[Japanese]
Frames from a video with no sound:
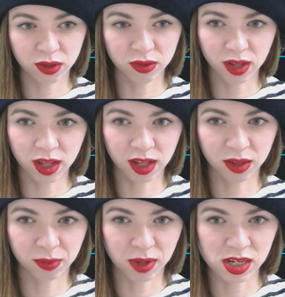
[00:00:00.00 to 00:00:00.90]
うわ
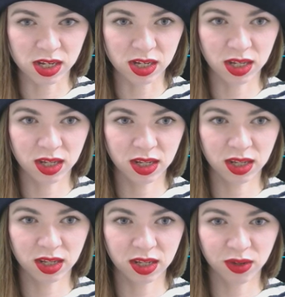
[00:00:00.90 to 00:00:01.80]
マジ
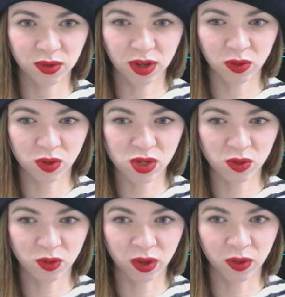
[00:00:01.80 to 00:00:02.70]
うわこっち
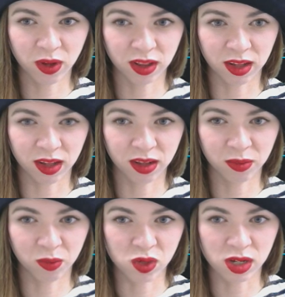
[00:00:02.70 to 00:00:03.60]
の方が良かった
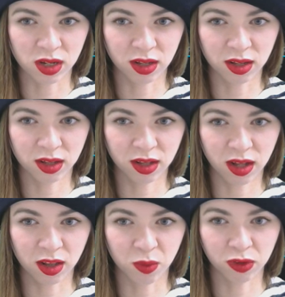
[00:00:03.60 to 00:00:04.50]
もしや
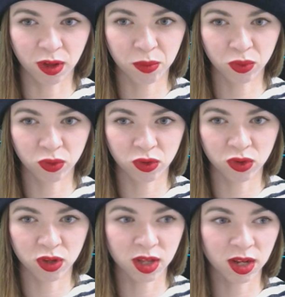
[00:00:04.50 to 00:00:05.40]
あでも3本
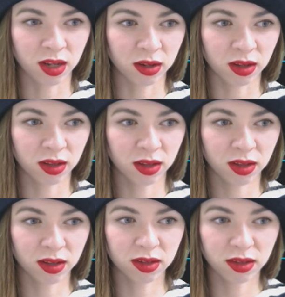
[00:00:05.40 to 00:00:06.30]
続いてないか
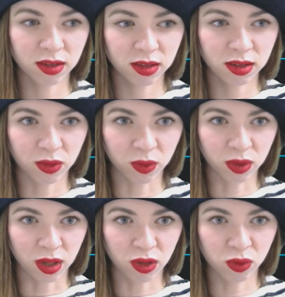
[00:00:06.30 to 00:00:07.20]

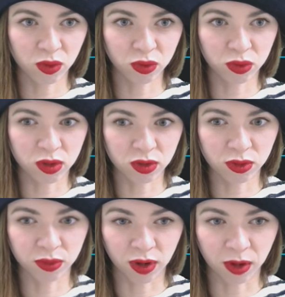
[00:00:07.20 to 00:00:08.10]
OK
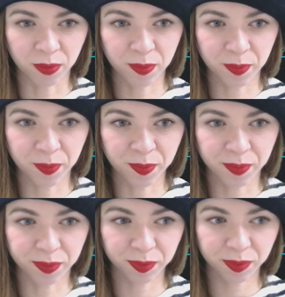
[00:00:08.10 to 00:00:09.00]

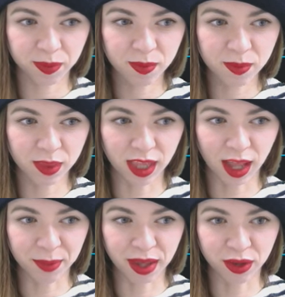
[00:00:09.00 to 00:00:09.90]

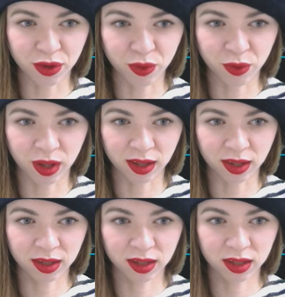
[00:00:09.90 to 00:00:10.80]
ユーロスイスフランダメユーロ円
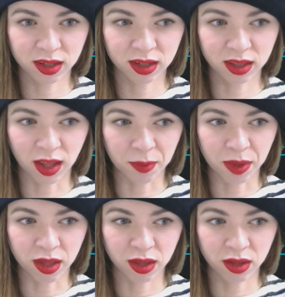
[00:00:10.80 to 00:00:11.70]

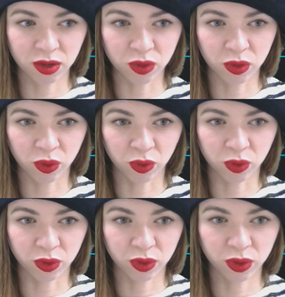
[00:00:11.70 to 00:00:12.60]
ダメ
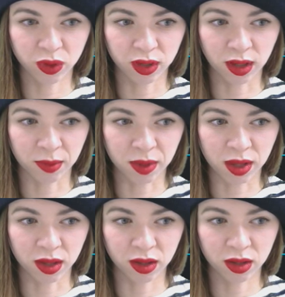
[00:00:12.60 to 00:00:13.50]
ユーロドルダメ